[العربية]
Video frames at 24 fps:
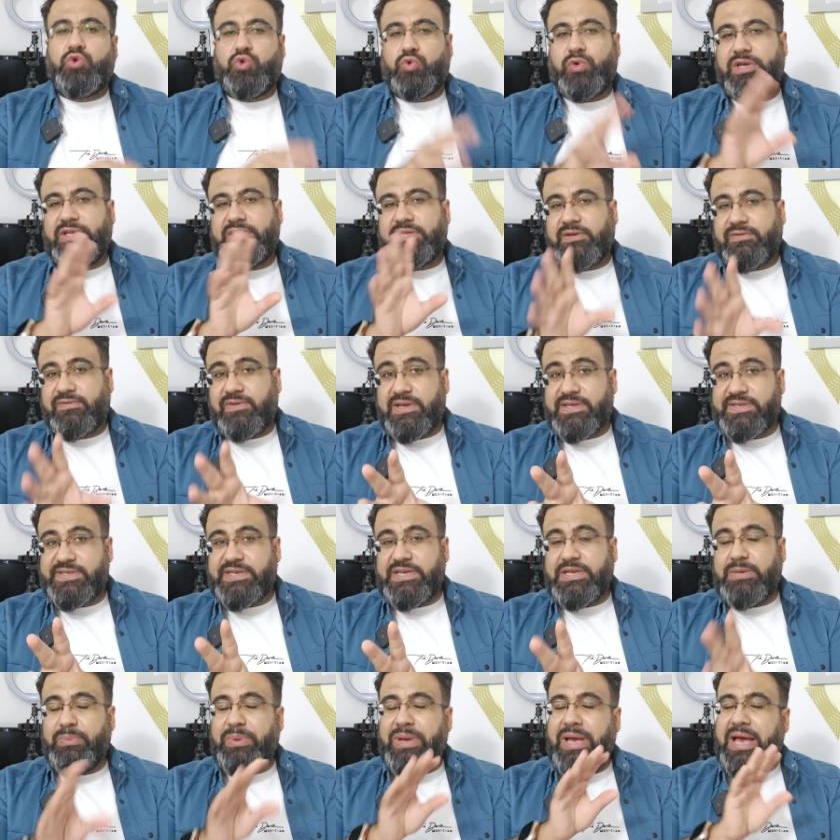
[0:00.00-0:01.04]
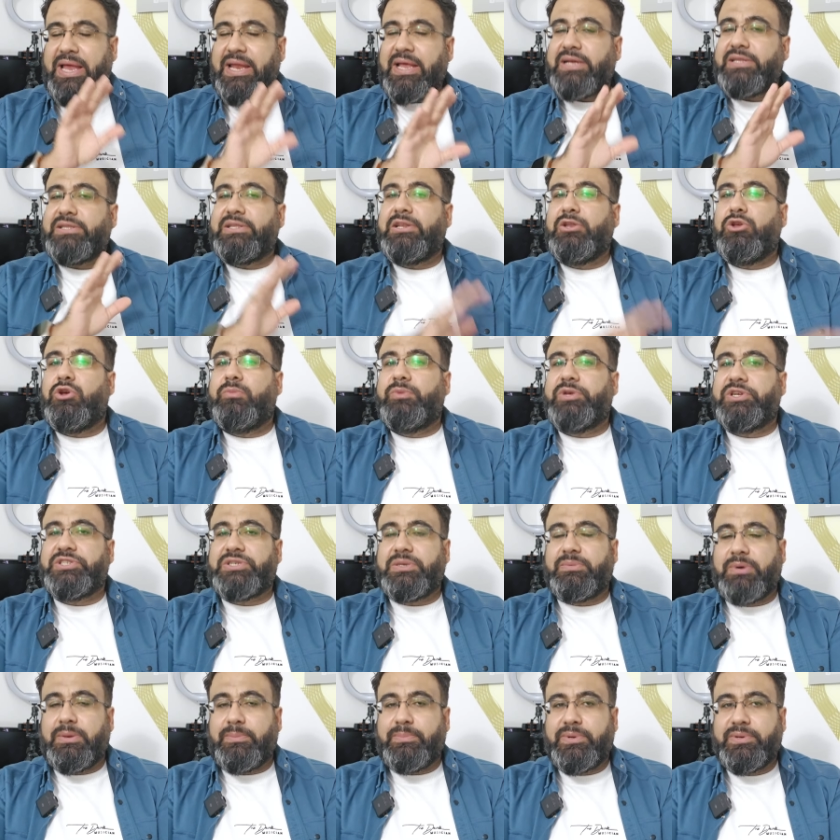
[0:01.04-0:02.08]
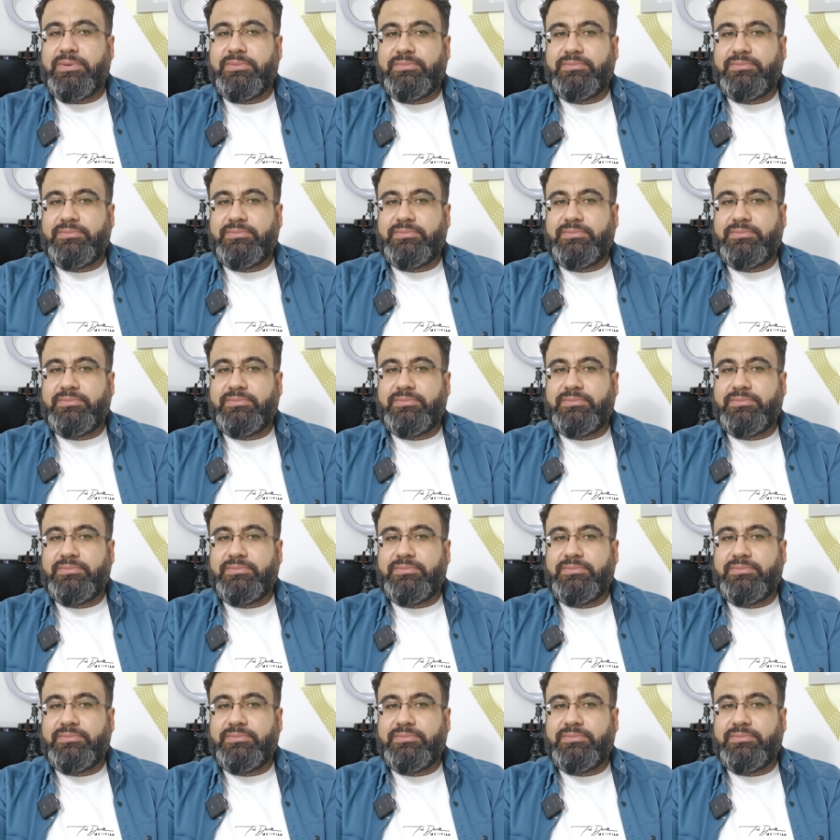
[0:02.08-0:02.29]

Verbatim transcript: وشوية تفاصيل بحلقة اليوم يا شباب